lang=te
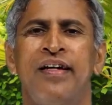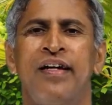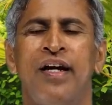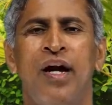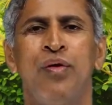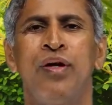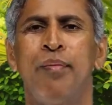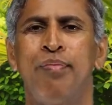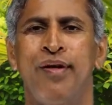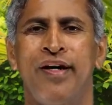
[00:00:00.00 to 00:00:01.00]
ఇక నడువు
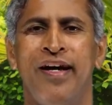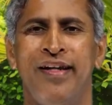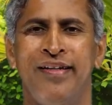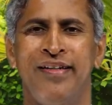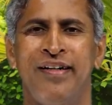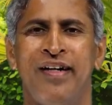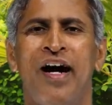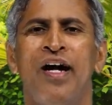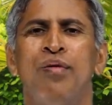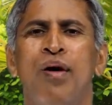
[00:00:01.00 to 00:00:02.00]
నొప్పులు కానీ
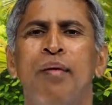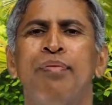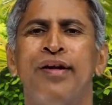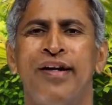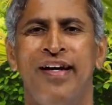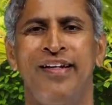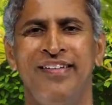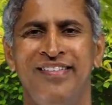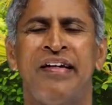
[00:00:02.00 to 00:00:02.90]
కాళ్ళు వాపులు కానీ